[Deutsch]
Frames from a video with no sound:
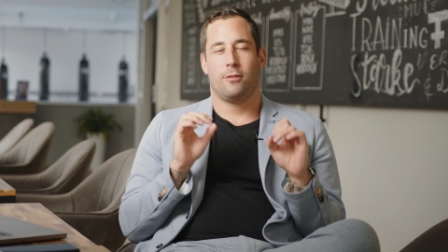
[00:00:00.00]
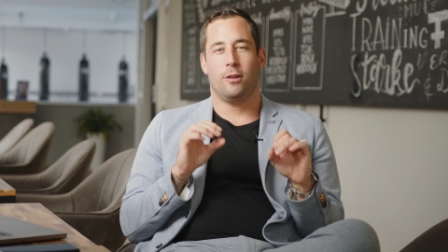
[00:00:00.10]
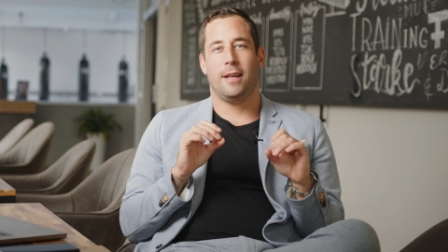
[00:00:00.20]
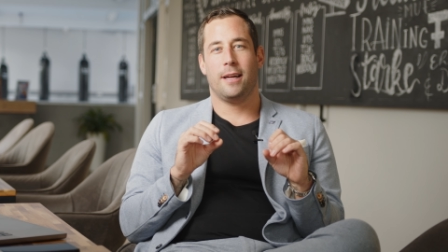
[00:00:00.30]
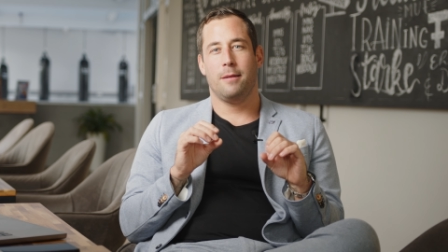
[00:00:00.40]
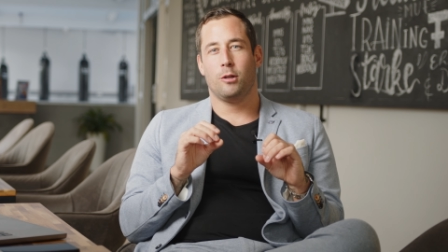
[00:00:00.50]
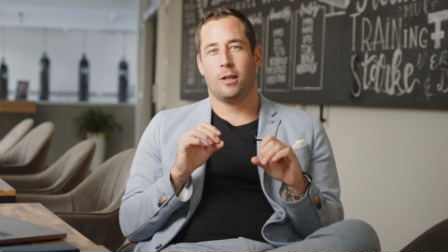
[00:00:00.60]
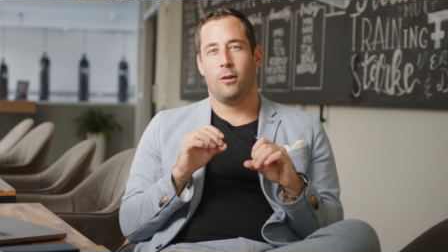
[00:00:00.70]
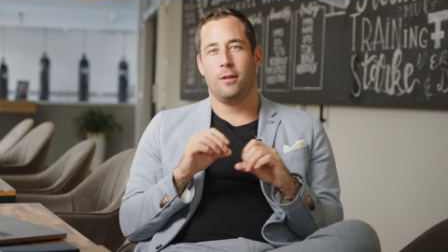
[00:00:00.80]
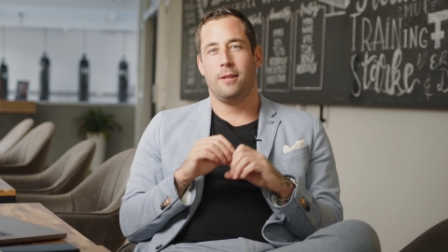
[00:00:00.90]

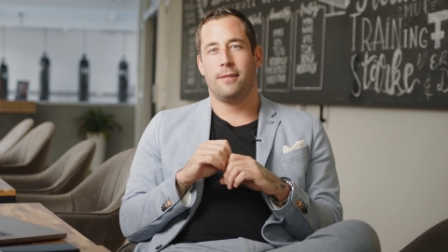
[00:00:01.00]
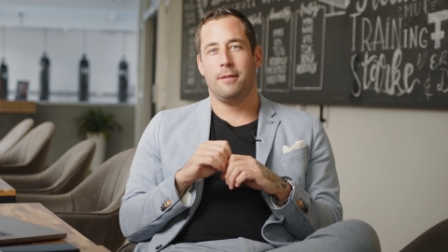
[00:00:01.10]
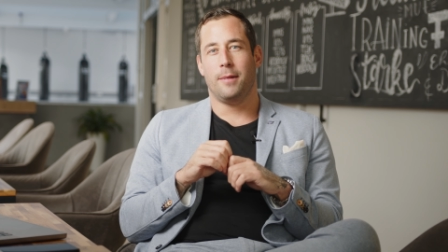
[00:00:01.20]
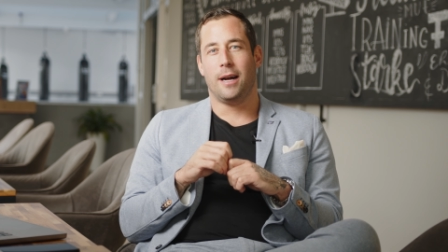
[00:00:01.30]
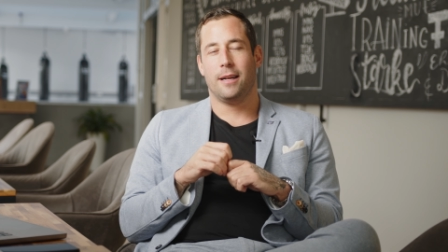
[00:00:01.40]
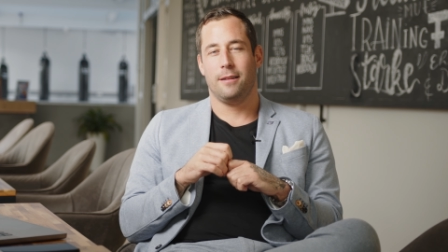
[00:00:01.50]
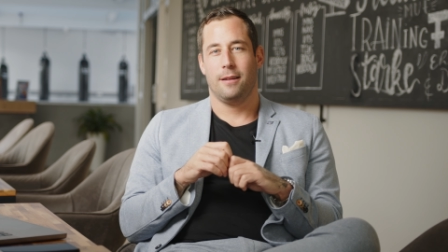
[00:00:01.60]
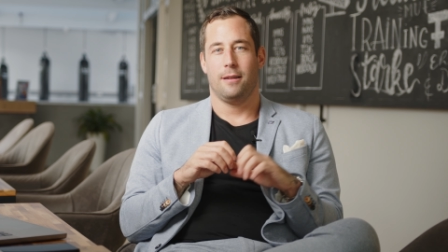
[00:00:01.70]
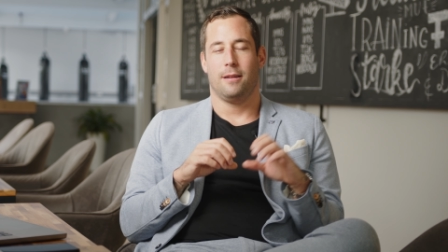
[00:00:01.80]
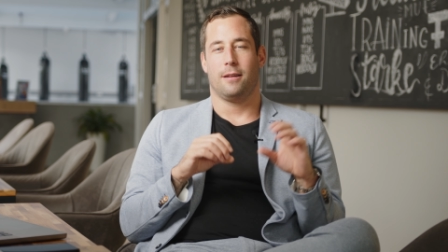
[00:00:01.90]
Sonderangebote können Sinn machen,
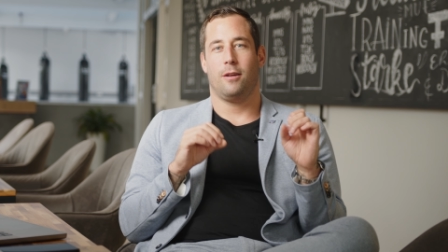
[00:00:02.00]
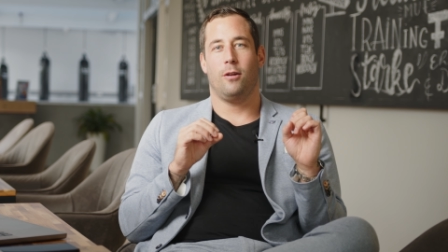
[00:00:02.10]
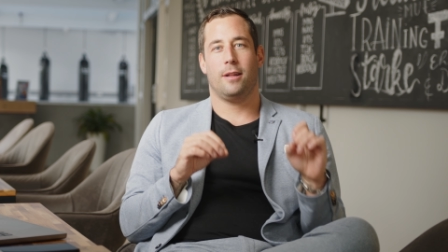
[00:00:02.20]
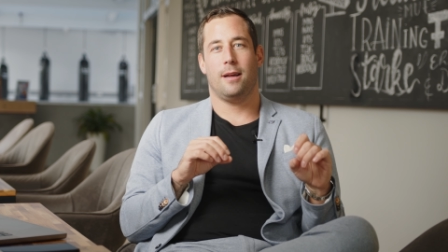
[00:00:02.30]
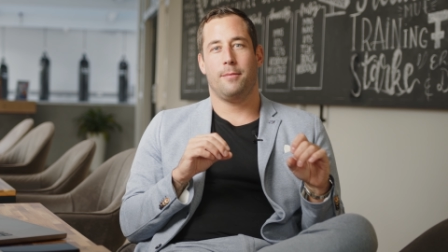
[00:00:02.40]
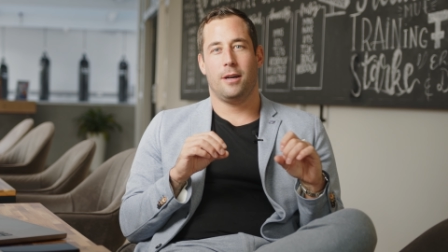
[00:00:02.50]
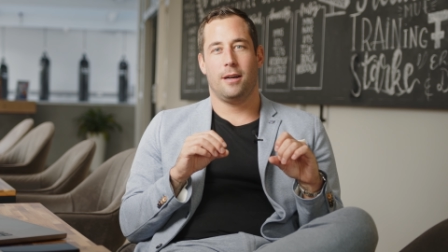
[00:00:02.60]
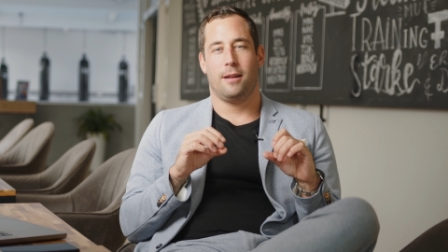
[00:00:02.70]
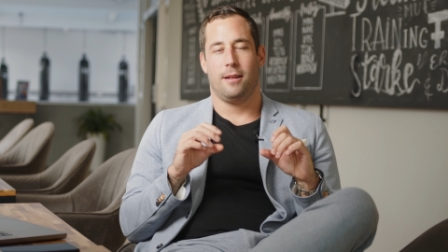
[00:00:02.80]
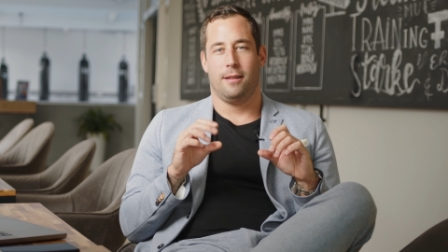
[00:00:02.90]
gehören
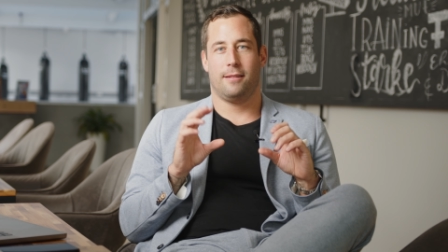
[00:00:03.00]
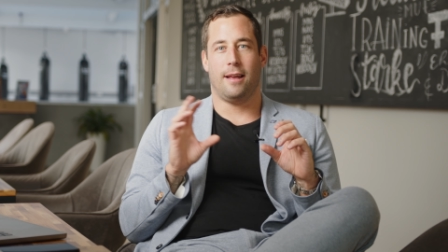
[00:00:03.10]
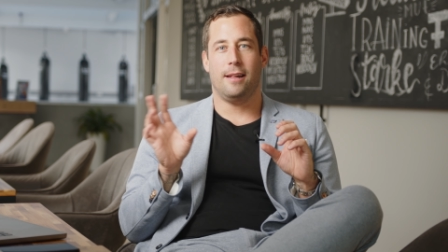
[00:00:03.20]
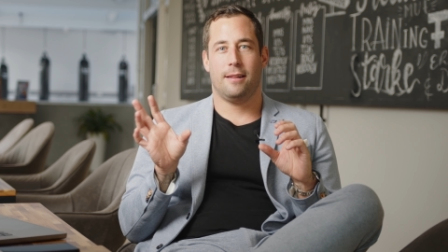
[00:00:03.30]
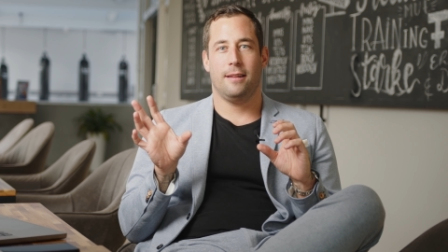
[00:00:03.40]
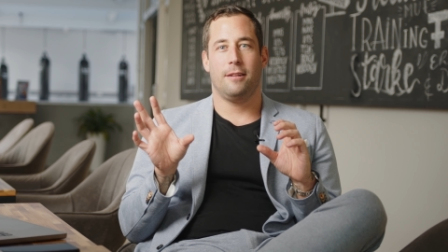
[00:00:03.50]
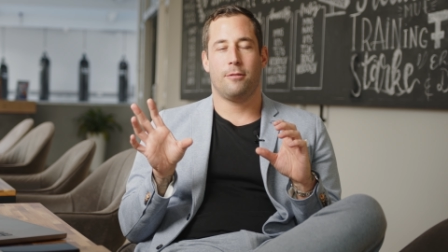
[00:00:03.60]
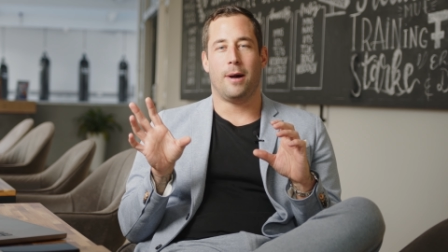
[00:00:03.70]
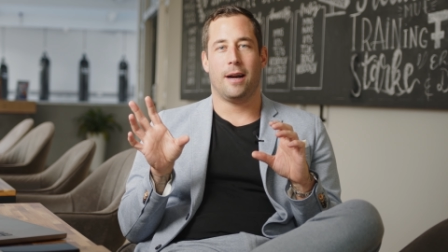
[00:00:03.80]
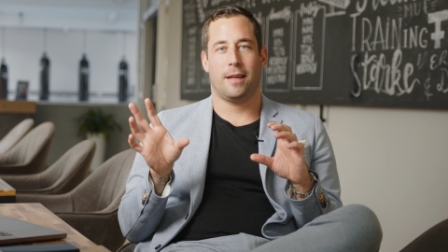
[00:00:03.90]
aber selten
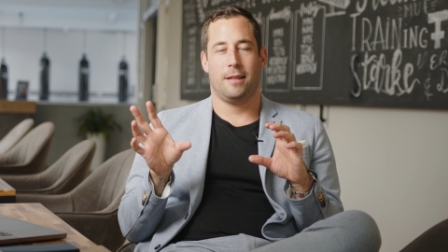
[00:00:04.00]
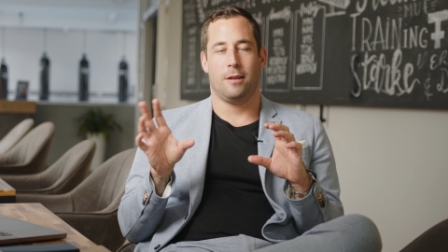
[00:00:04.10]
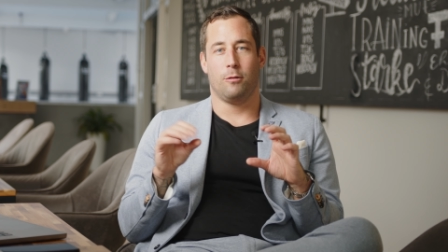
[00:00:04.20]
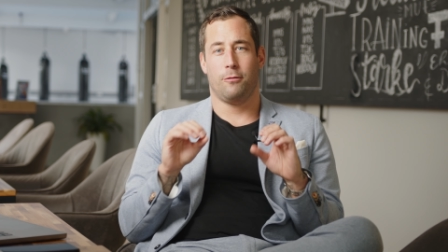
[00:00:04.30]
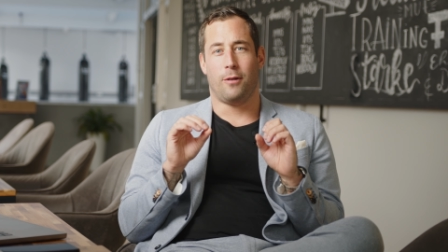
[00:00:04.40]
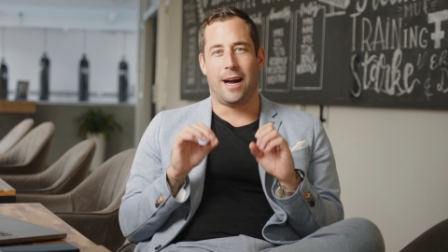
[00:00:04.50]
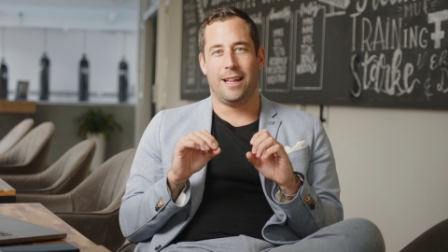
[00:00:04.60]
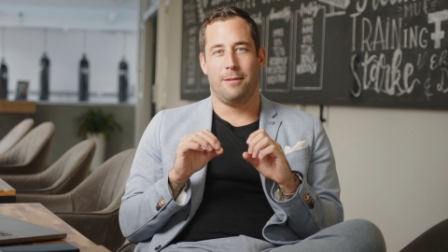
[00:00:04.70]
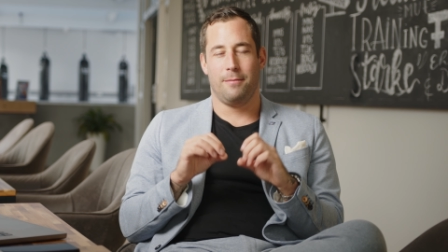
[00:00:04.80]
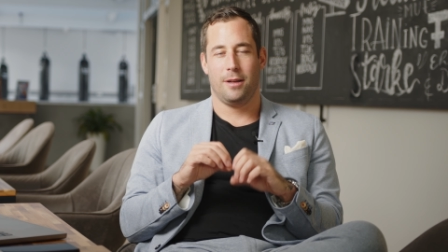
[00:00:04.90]
ins Marketing und vor
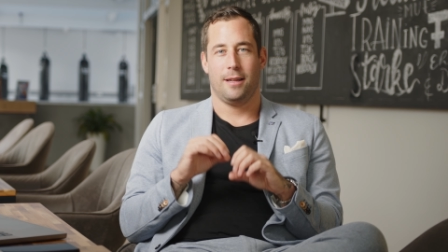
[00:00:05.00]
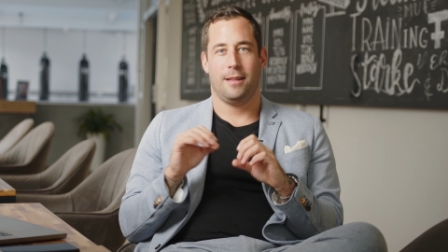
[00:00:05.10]
allem